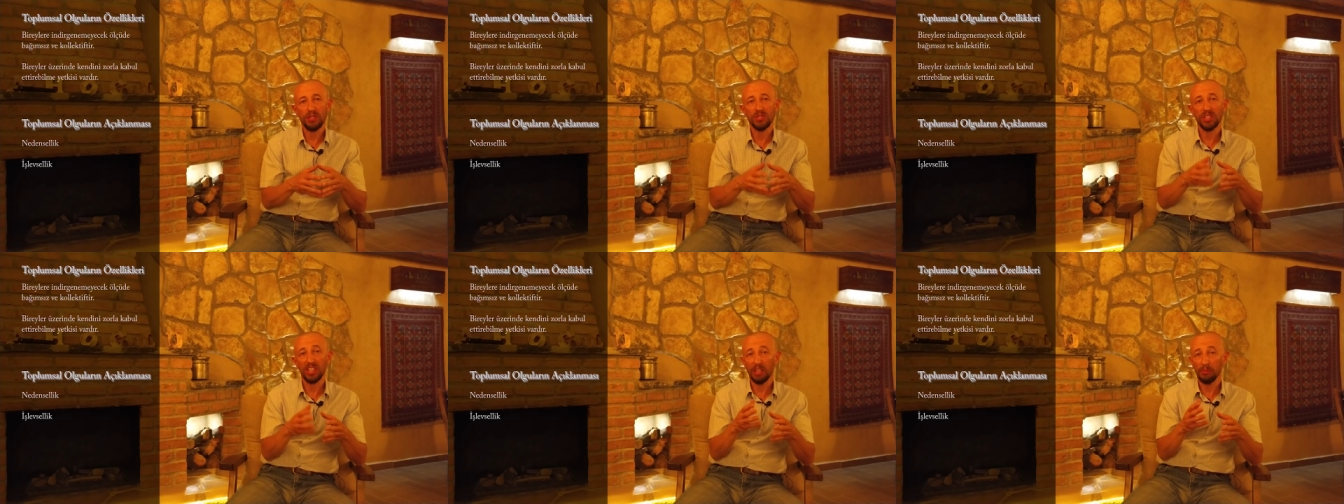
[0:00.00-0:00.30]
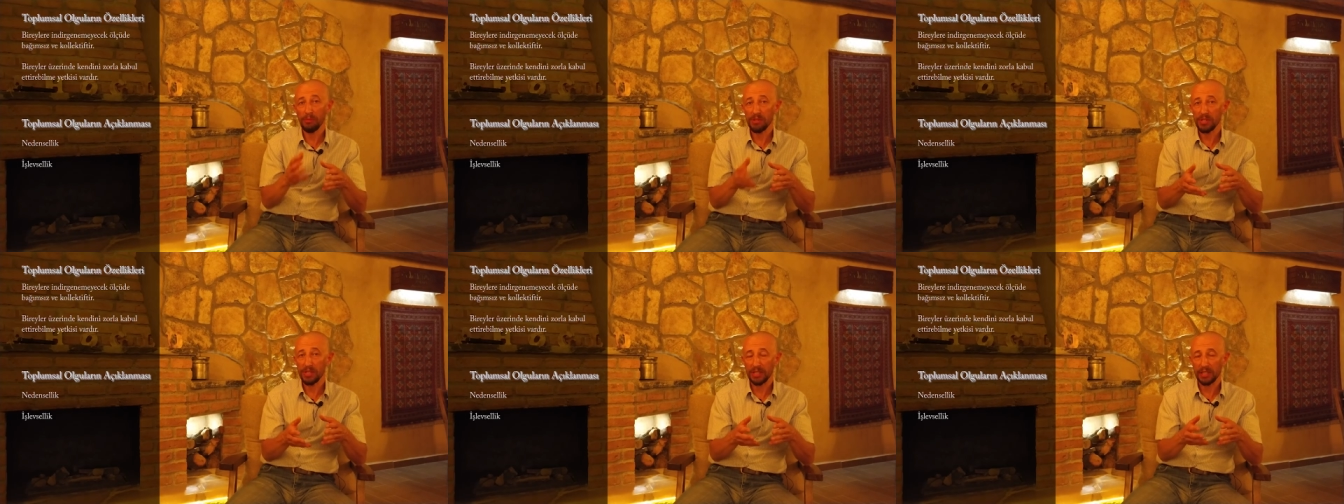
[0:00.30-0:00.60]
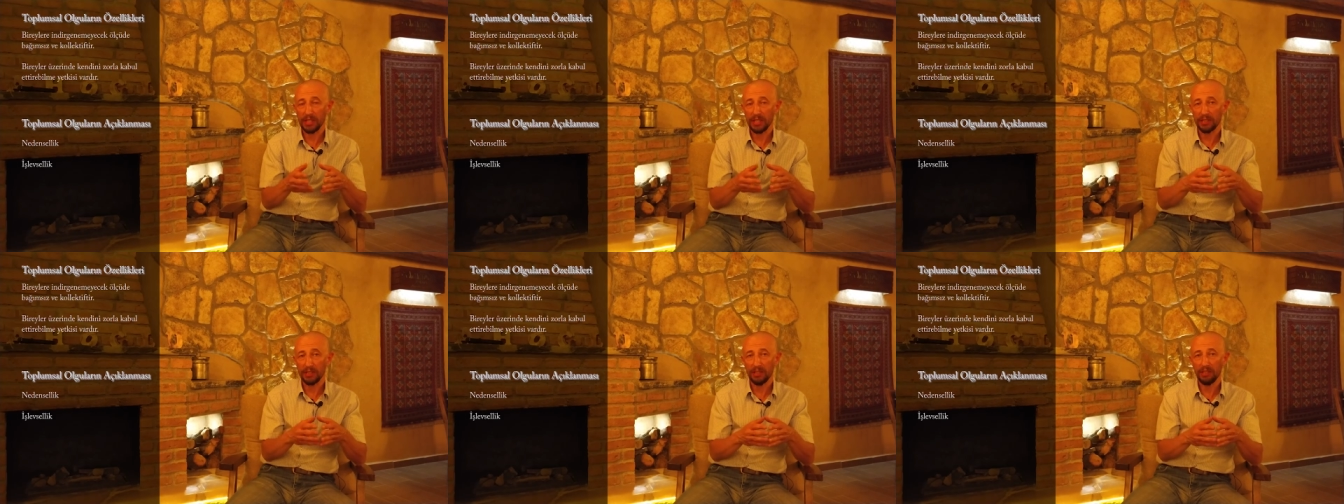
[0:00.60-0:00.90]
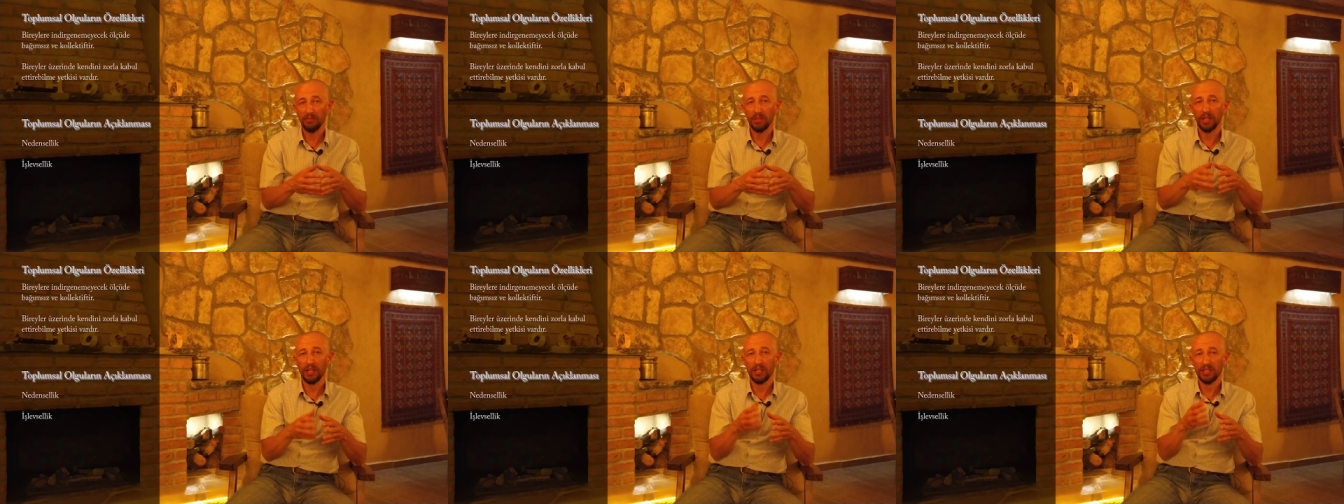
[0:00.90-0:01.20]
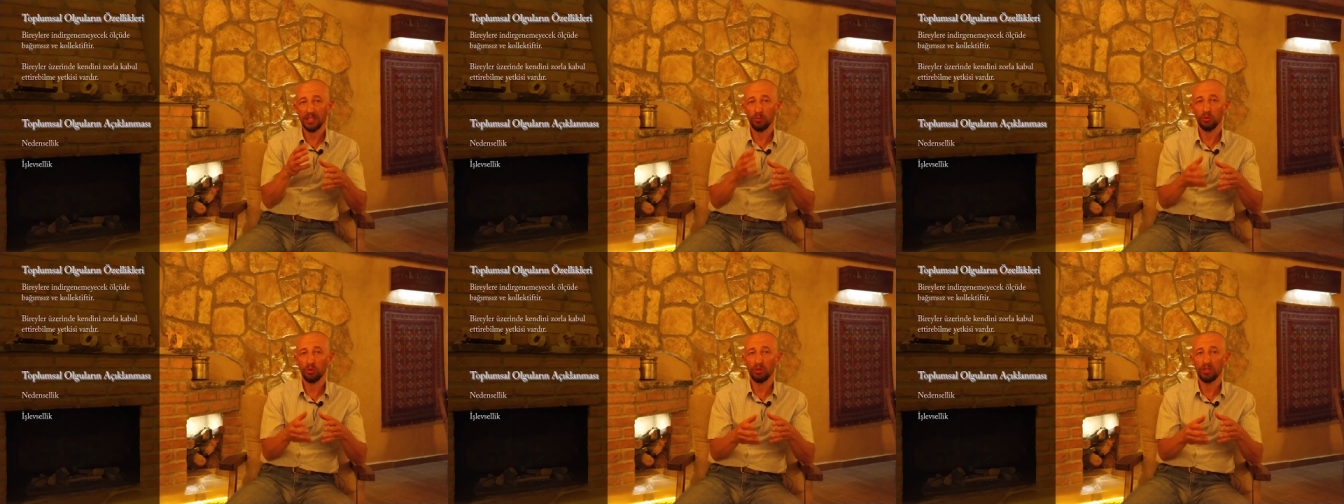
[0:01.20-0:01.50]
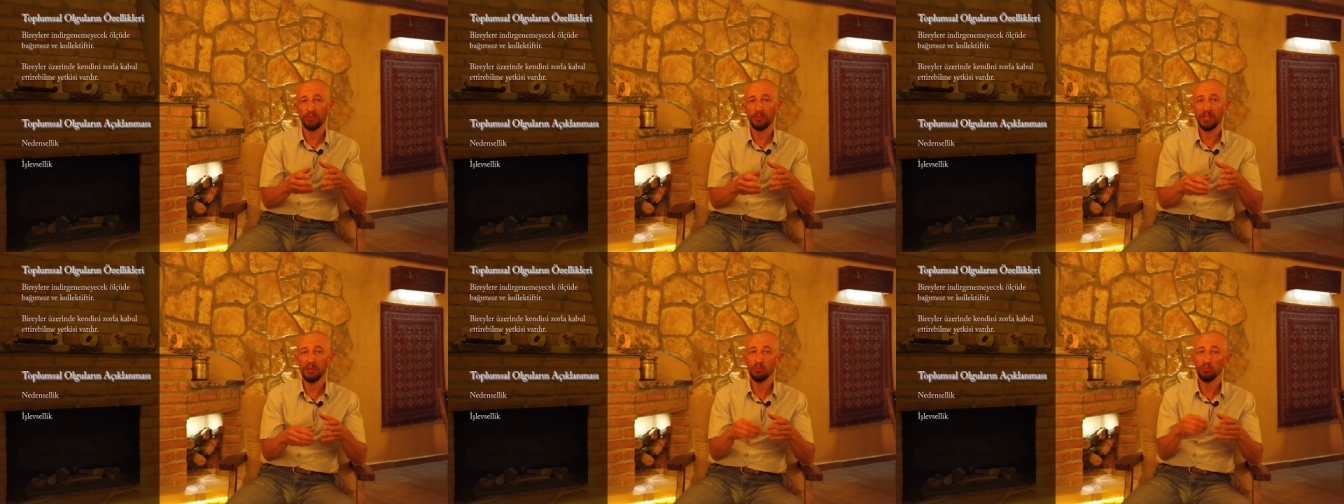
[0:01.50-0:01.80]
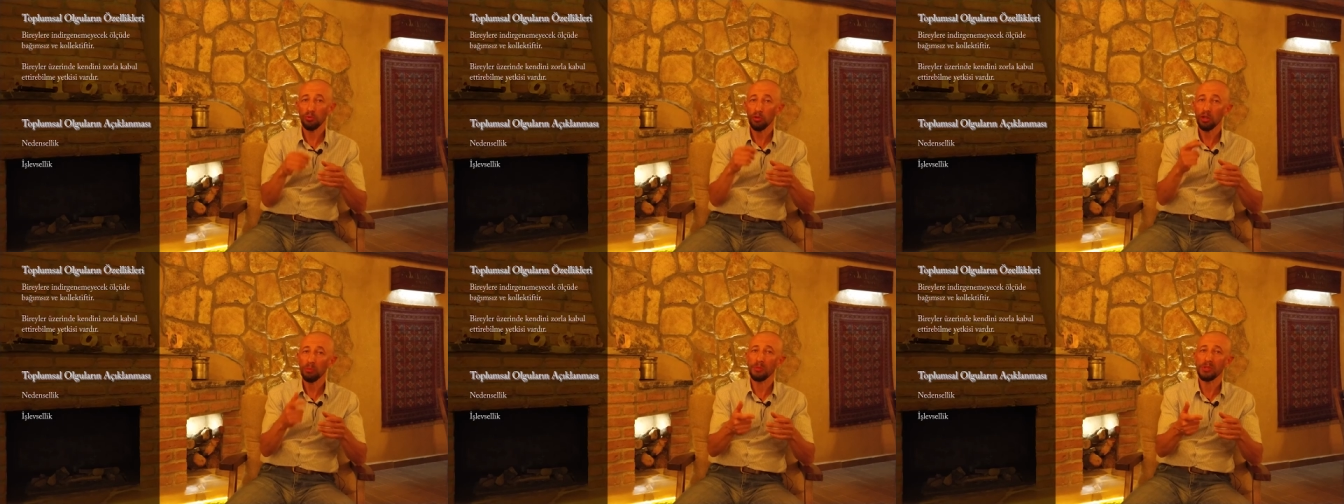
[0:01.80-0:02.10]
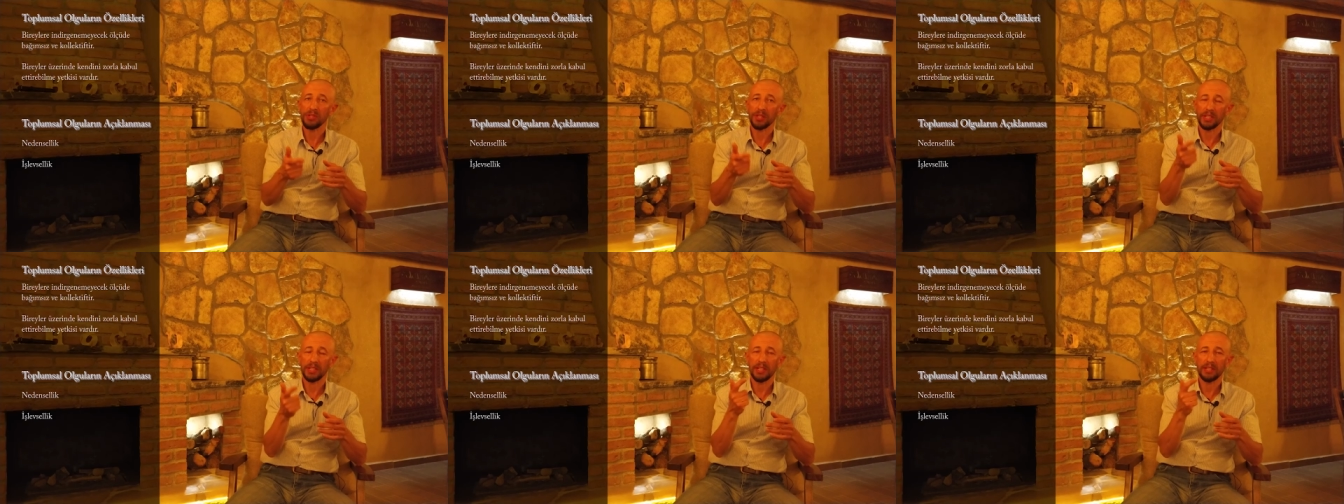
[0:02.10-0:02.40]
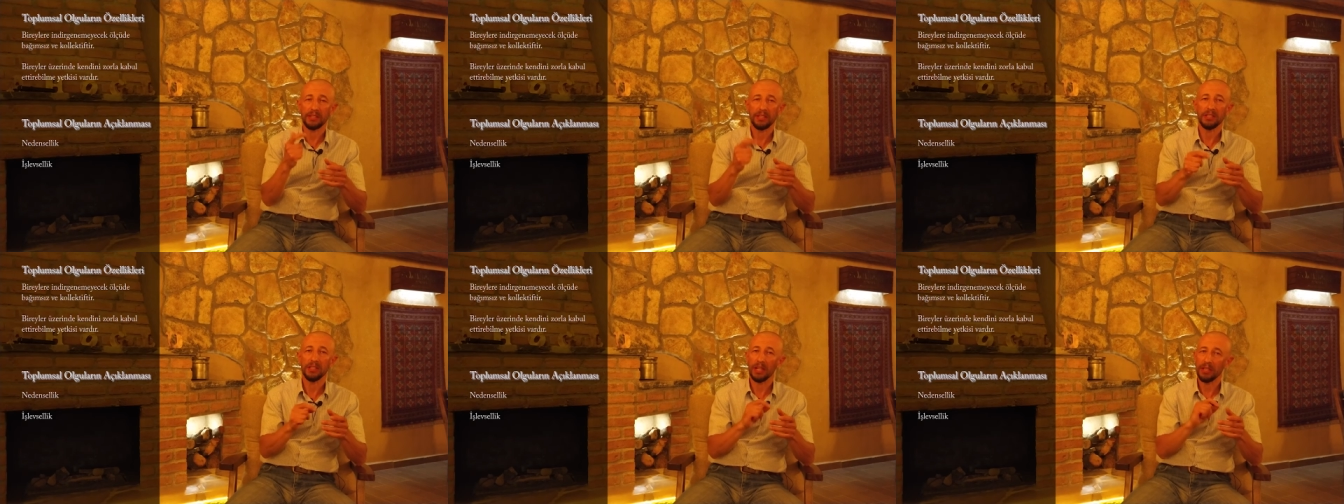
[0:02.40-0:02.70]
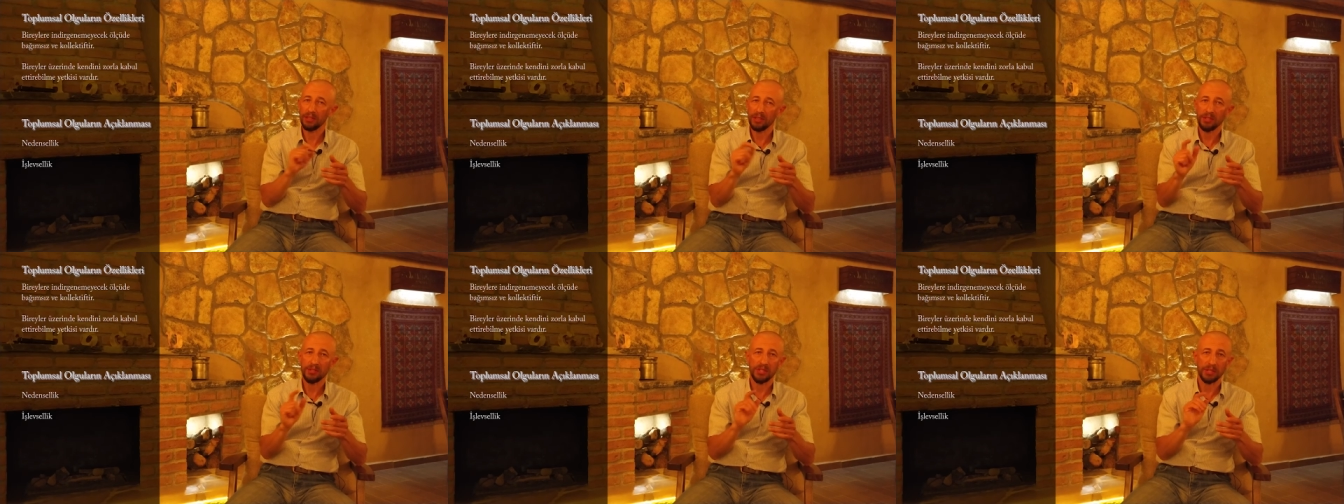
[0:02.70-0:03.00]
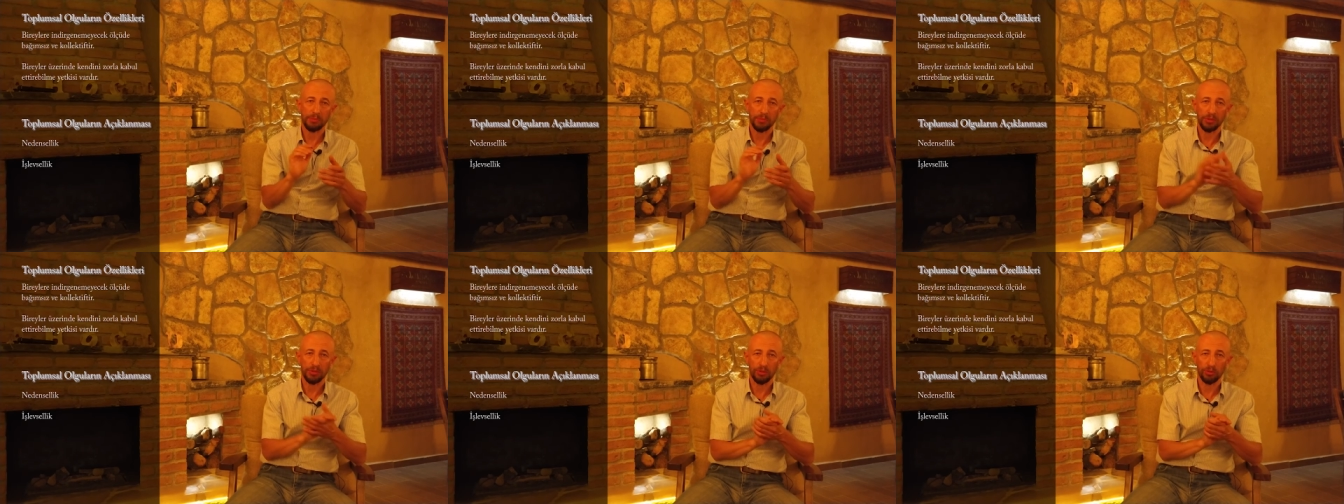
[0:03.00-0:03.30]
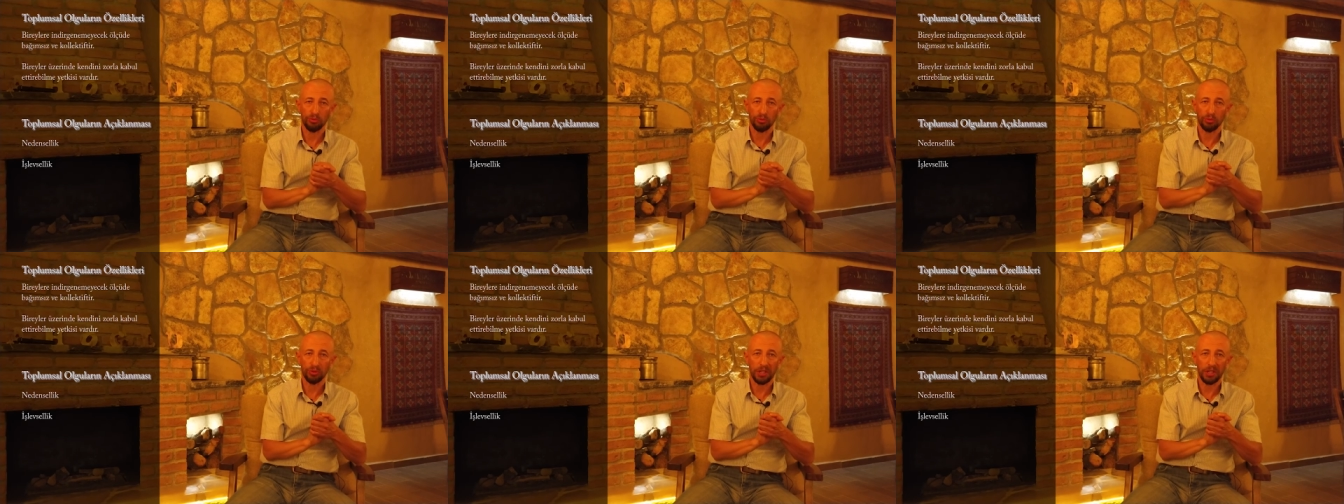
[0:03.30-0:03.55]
incelenmesi gerektiğini ve araştırma yönteminin bu olması gerektiğinin altını çizmiştir